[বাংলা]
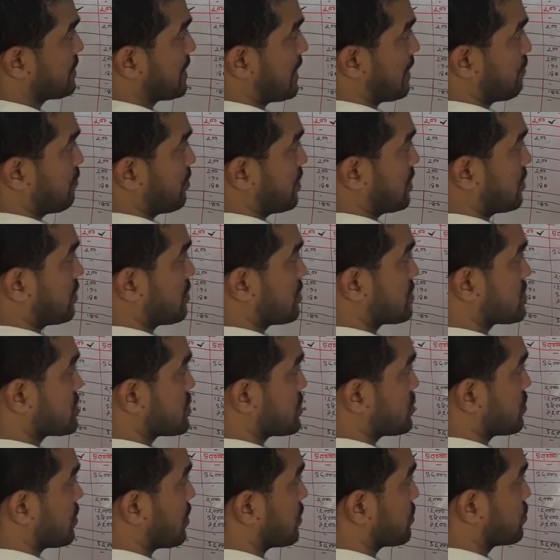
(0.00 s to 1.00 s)
তারপর হচ্ছে
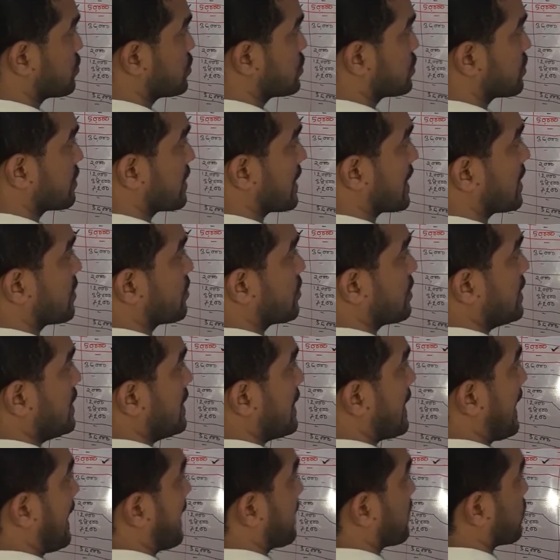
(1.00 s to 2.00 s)
দুশো টাকা করে
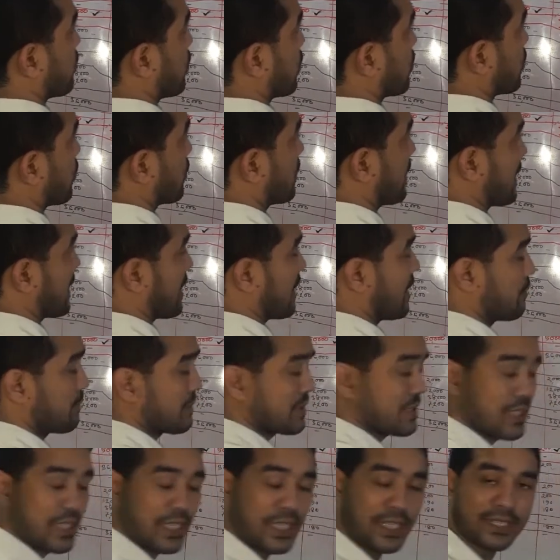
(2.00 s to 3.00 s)
এক লক্ষ টাকা
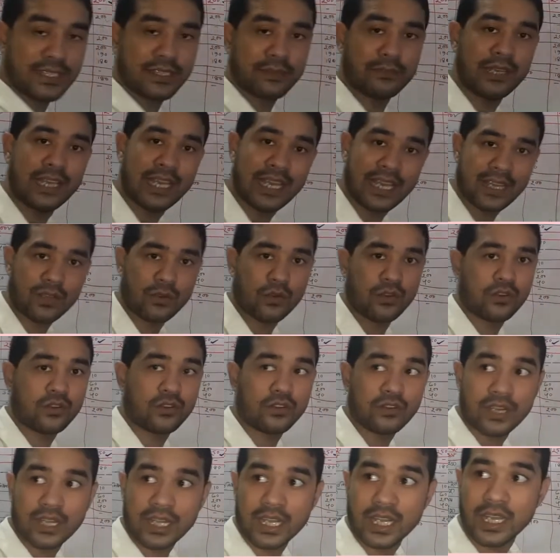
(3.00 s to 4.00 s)
আমাদের হিসেবে এক লক্ষ
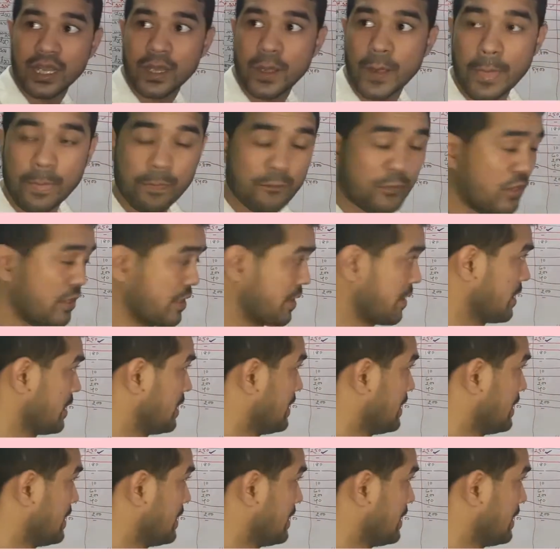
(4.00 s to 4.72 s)
টাকা হয়